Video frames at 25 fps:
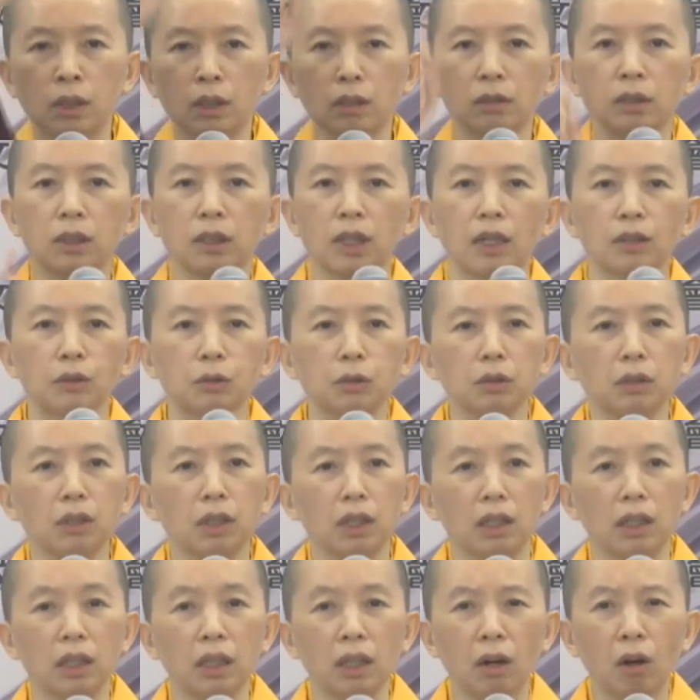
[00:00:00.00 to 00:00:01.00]
升上去，
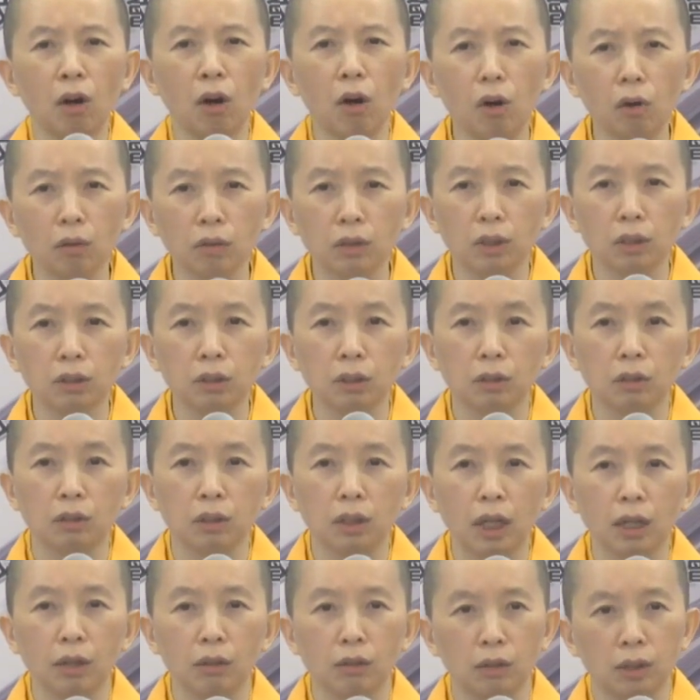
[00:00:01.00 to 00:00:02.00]
你念哄的时
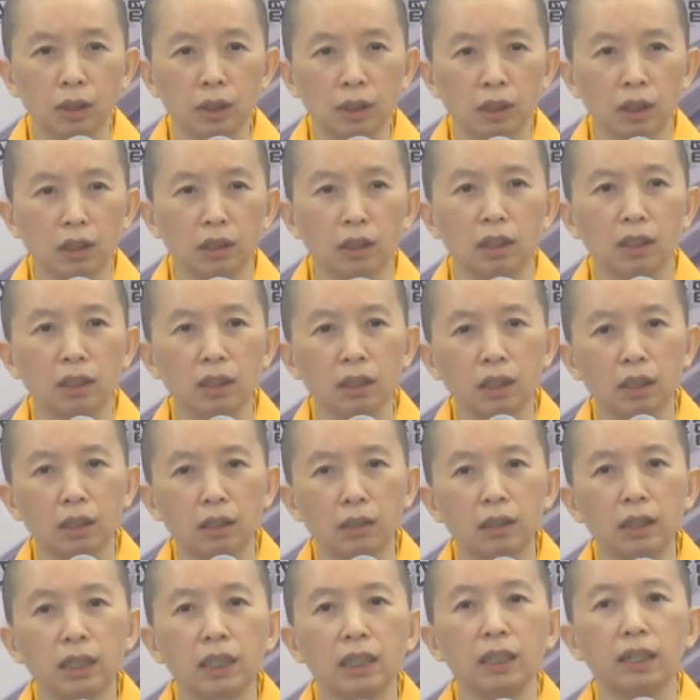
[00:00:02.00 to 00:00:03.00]
候要有声音
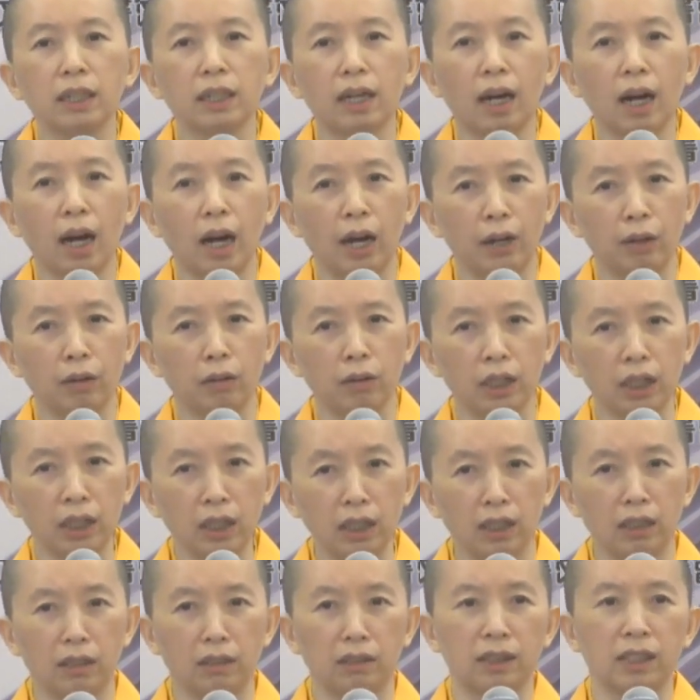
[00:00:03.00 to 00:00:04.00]
跟力量，还有
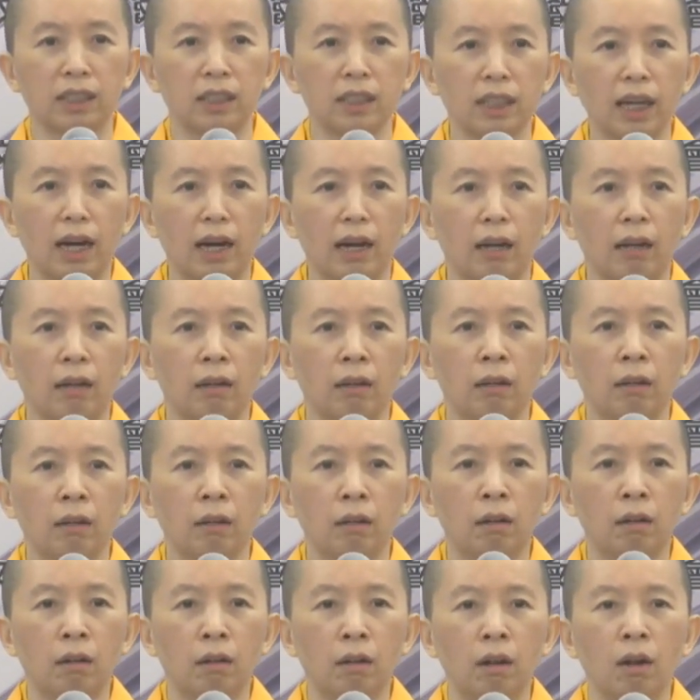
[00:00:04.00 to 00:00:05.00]
影像。
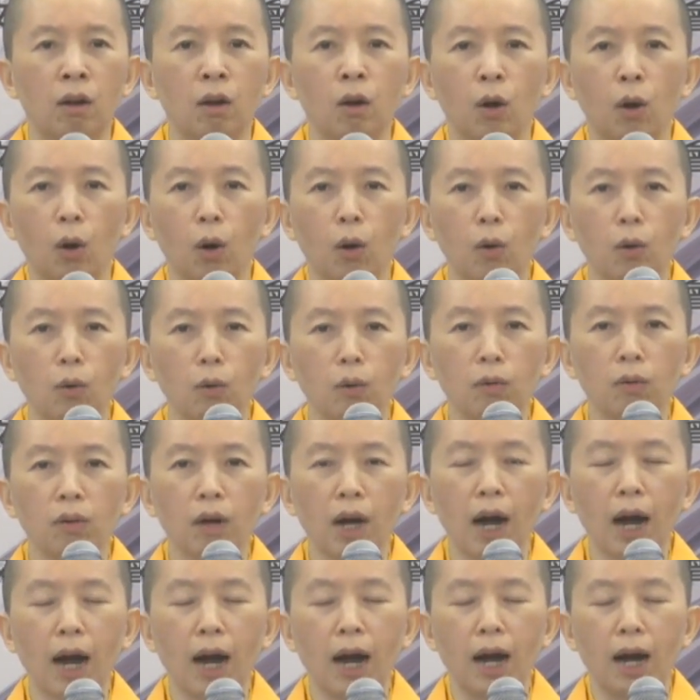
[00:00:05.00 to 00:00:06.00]
嗡
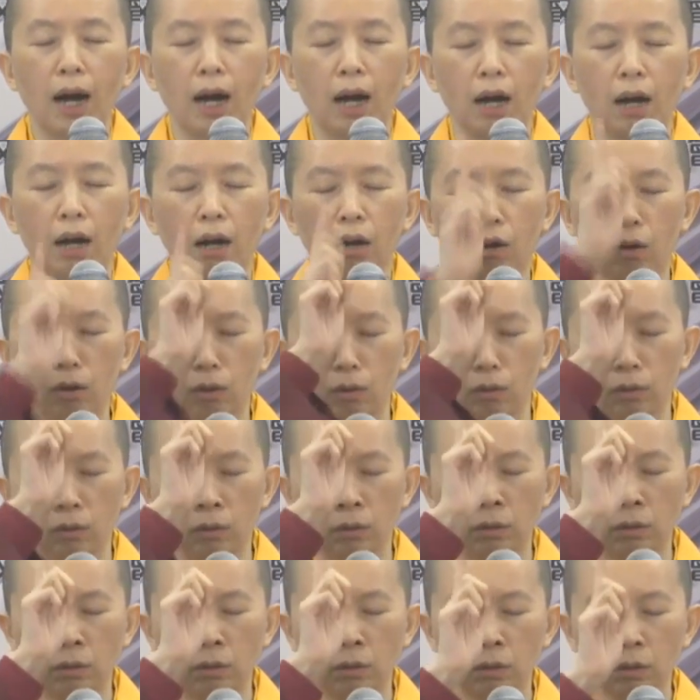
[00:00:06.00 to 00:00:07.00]
啊哄，
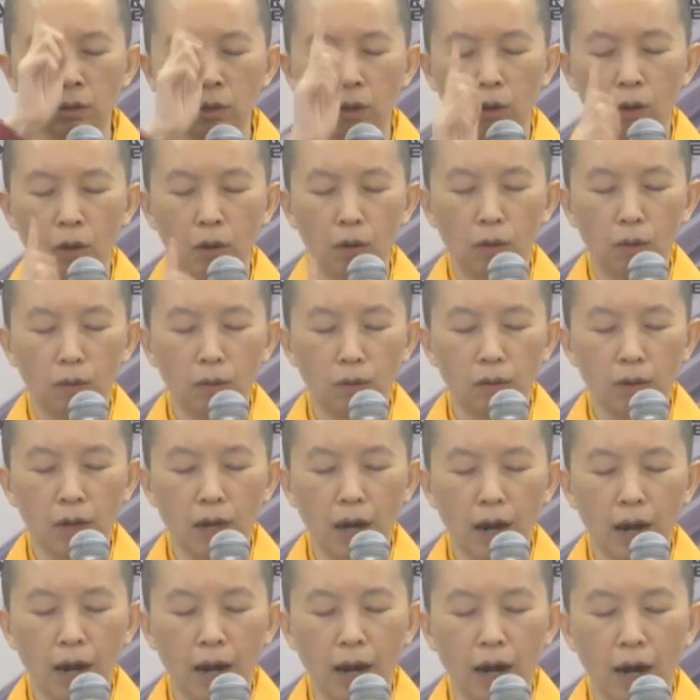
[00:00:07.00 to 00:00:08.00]
嗡
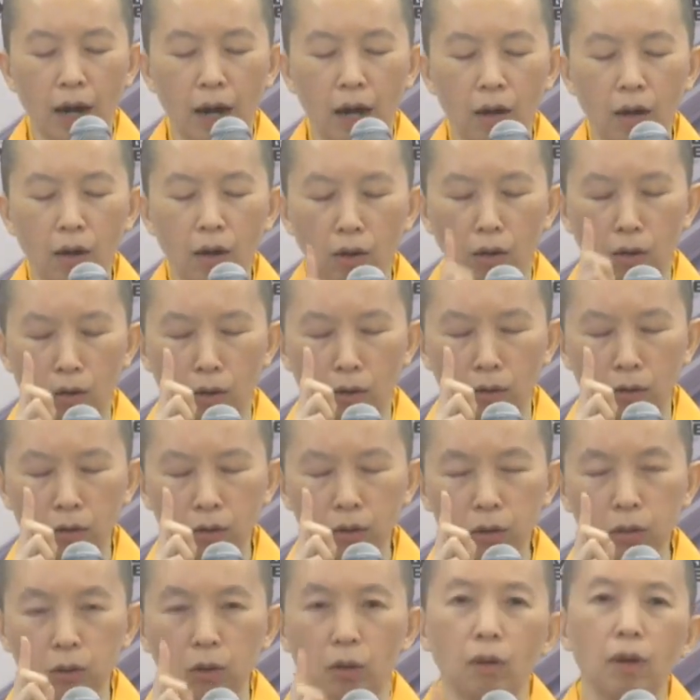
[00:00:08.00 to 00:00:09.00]
啊哄，
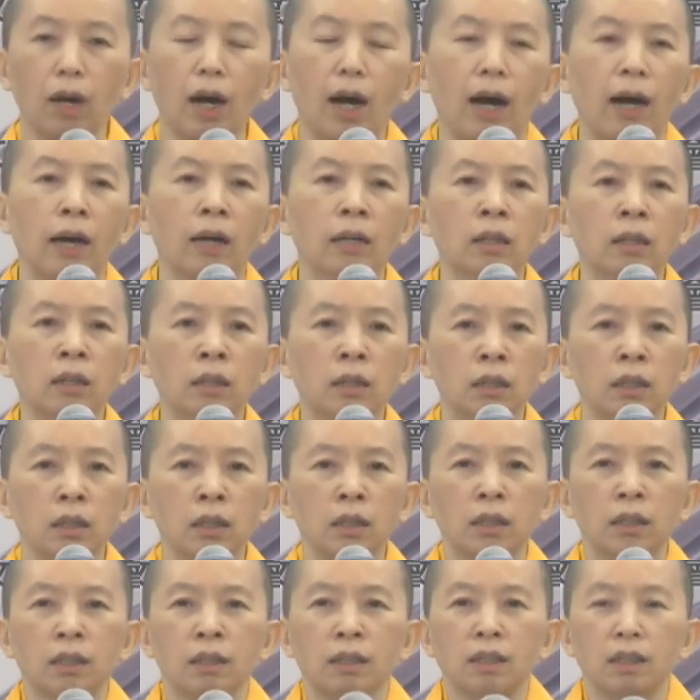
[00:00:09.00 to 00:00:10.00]
手哈。
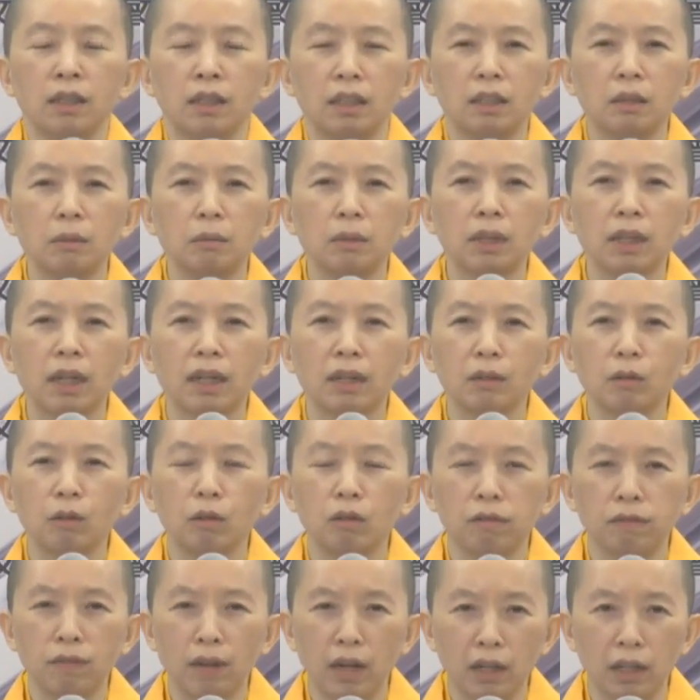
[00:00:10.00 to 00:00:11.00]
你有没有看
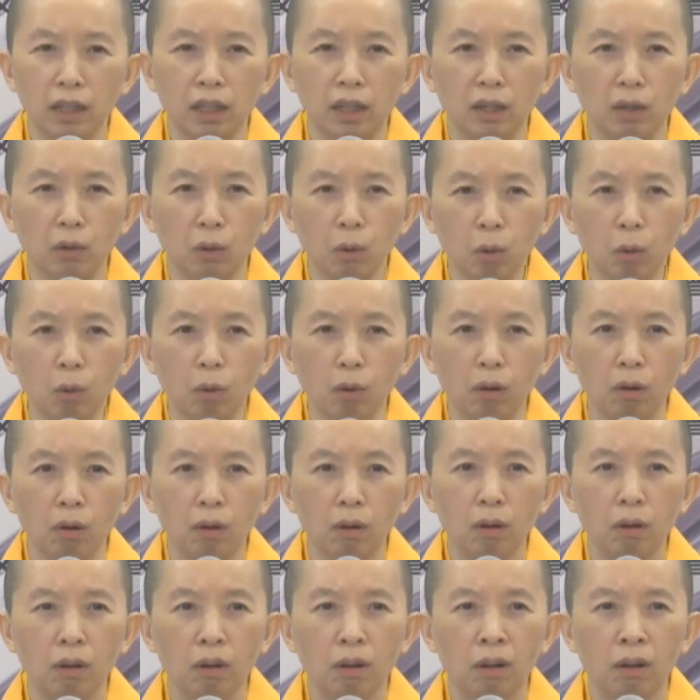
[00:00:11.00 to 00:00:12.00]
过放烟火？
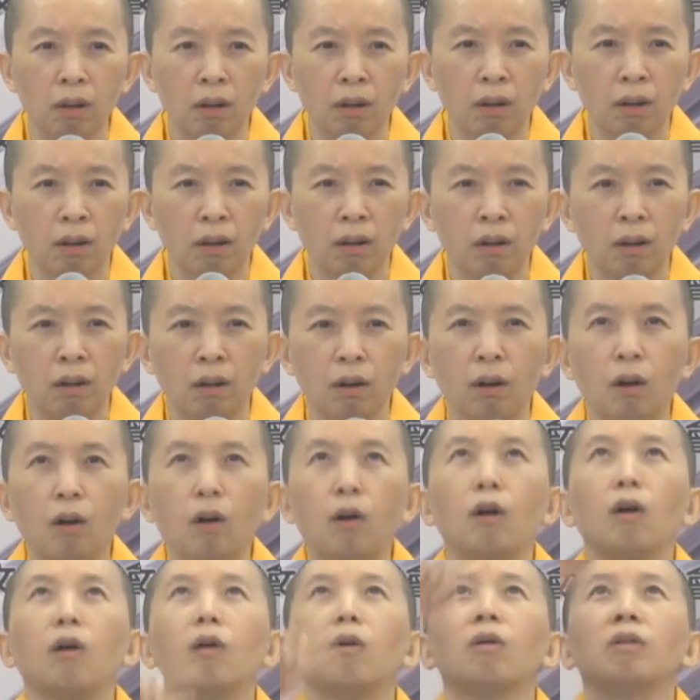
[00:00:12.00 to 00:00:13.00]

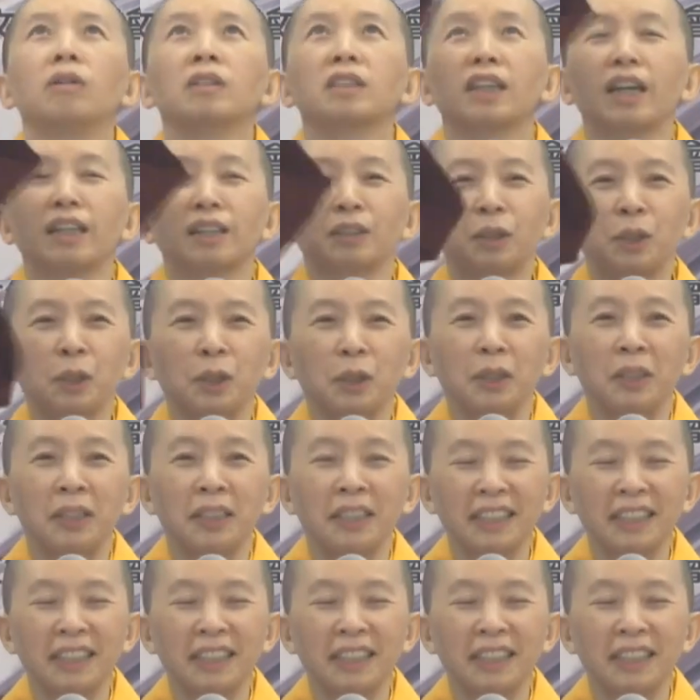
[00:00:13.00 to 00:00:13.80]
哄上去